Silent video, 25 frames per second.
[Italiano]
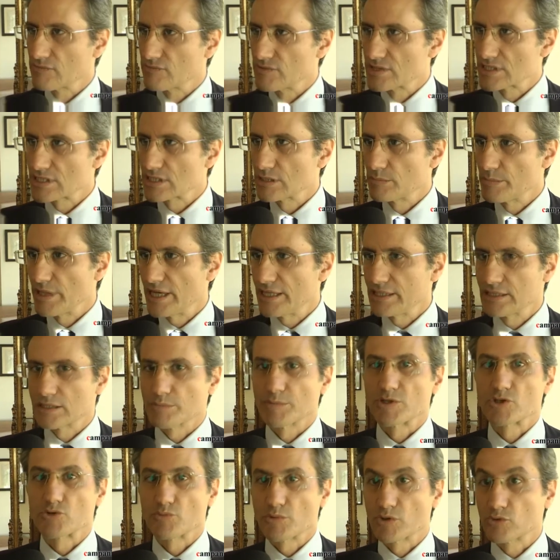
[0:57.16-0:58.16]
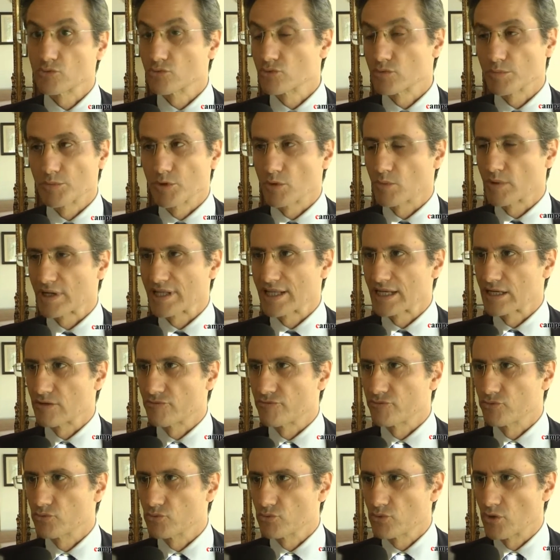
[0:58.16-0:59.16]
investimenti, ma soprattutto dobbiamo guardare al
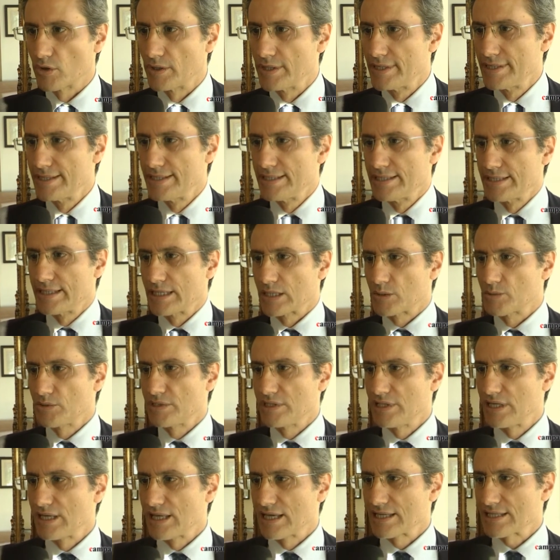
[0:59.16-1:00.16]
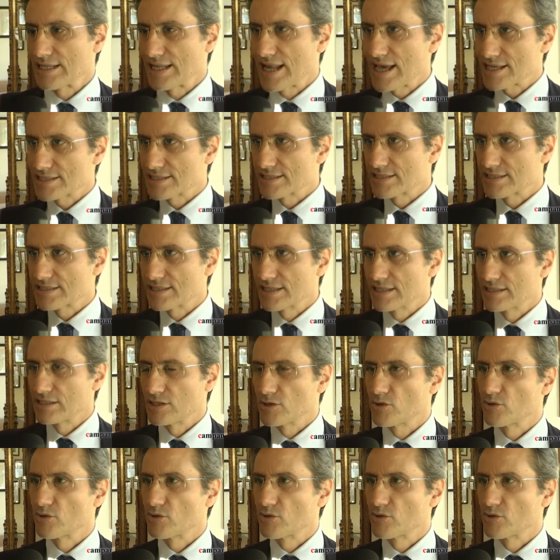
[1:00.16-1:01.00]
futuro e quindi l'asse di